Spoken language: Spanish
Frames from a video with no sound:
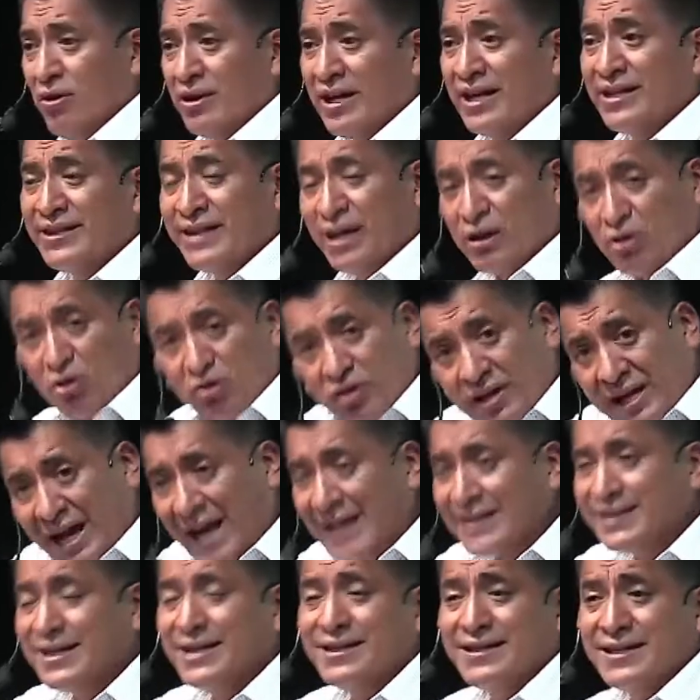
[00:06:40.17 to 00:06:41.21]
gente con
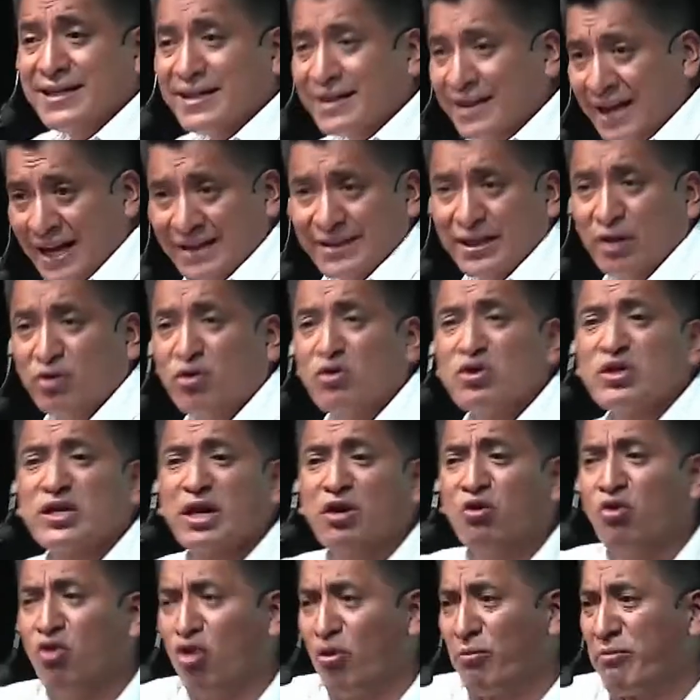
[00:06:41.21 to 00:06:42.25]
casa, sin casa, con
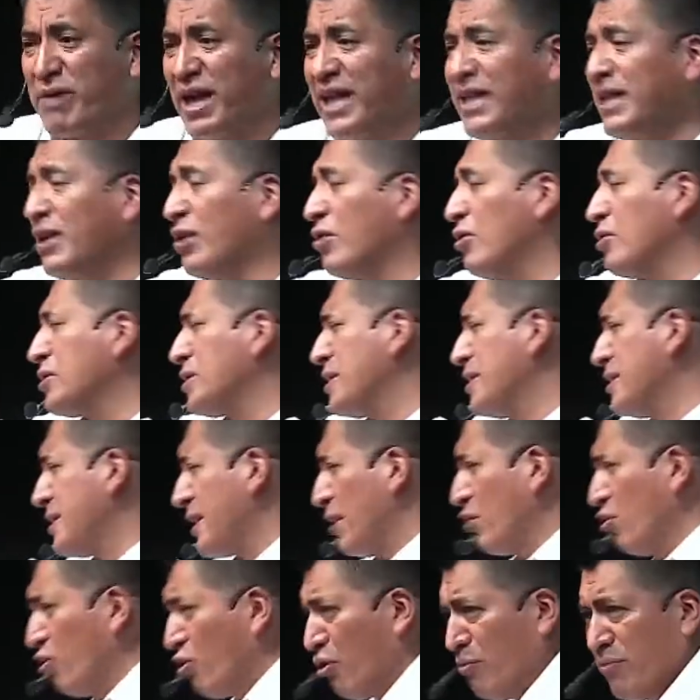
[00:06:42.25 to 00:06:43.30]
seguro médico, sin
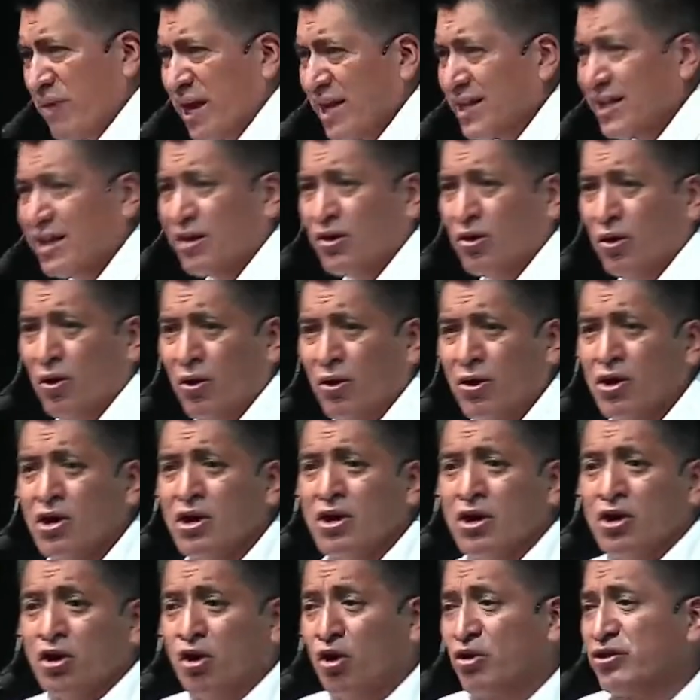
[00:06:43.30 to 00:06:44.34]
seguro médico,
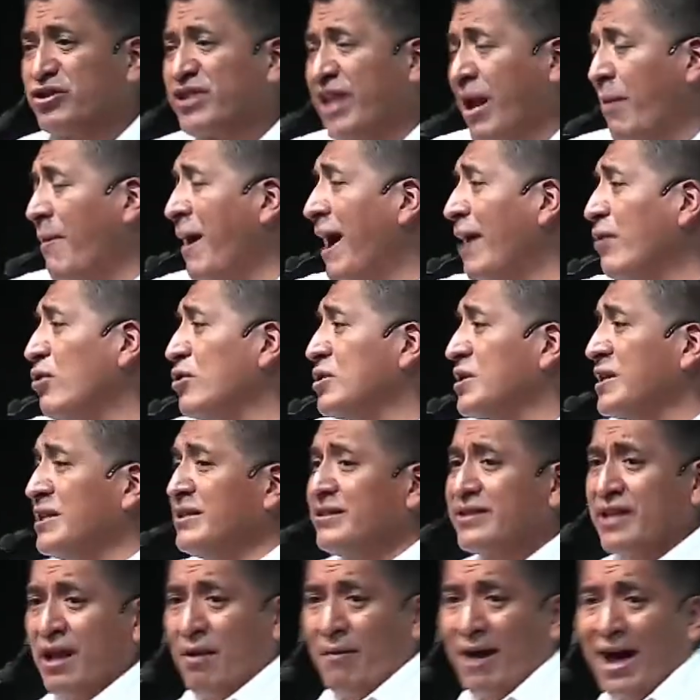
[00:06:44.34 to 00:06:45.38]
con trabajo, sin
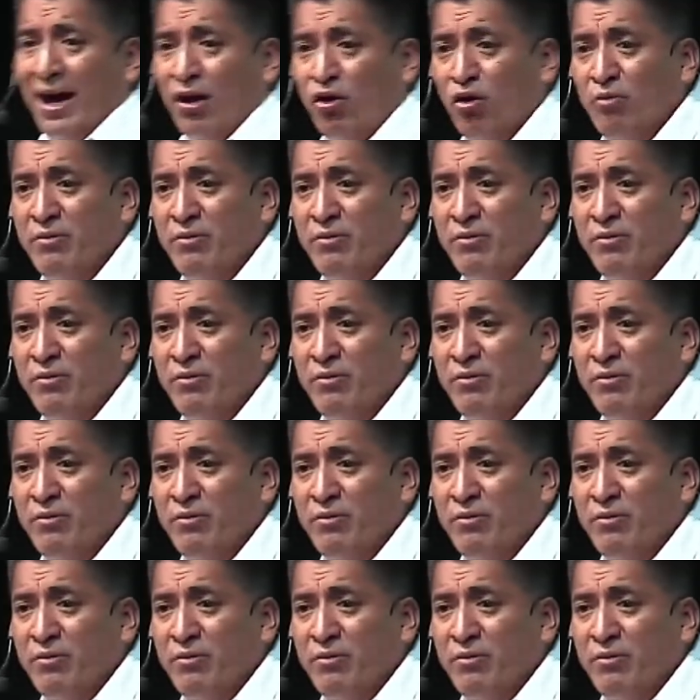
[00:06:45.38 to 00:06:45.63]
trabajo.